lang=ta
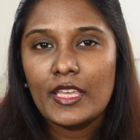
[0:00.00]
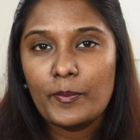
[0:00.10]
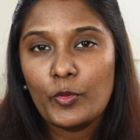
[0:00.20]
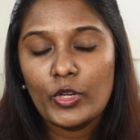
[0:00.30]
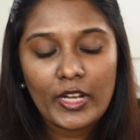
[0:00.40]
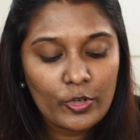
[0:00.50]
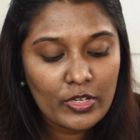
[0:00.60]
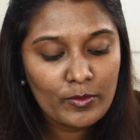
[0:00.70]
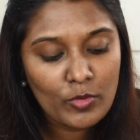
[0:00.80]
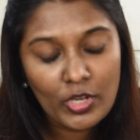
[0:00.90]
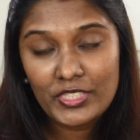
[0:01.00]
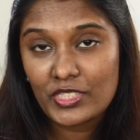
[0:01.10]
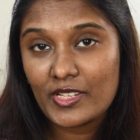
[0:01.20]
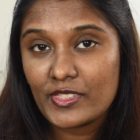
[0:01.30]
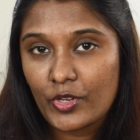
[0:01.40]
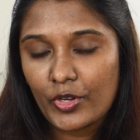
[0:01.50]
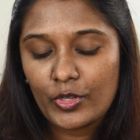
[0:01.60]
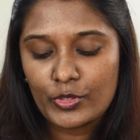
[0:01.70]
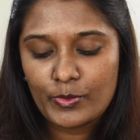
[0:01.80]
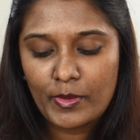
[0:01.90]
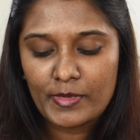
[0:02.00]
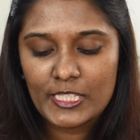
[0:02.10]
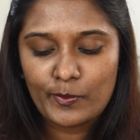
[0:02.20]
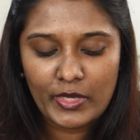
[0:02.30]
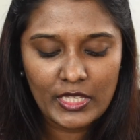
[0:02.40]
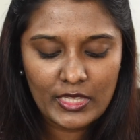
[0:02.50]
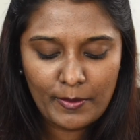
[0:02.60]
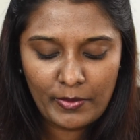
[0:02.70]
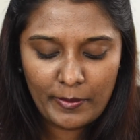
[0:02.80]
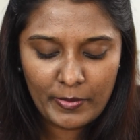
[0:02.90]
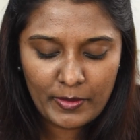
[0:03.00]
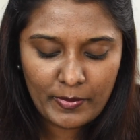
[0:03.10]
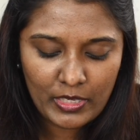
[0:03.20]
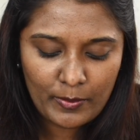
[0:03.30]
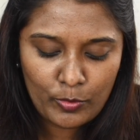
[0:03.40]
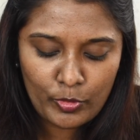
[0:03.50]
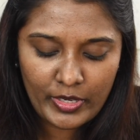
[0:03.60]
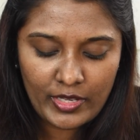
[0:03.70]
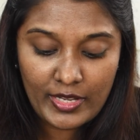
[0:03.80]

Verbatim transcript: இப்போ நான் என்னோட மாய்ஸ்சரைசரோட கொஞ்சமா மிக்ஸ் பண்ணி இதை அப்ளை பண்ணி பார்க்க போறேன்